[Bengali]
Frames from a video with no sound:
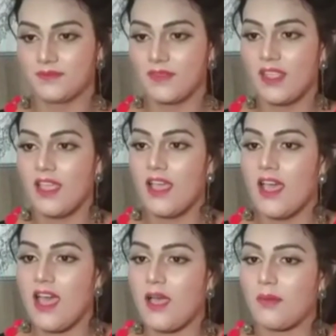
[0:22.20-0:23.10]
কি
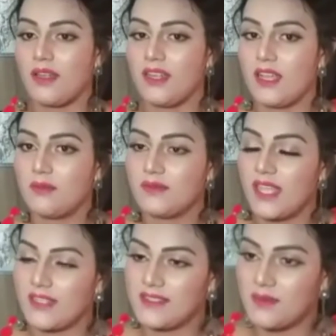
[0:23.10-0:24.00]
আমার নাম
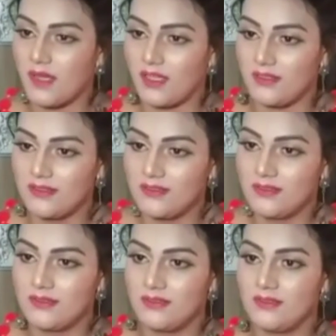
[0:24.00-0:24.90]
তানজিমা
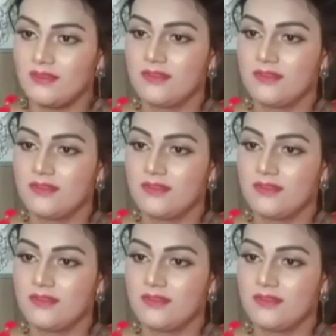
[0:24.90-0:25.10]
আচ্ছা আচ্ছা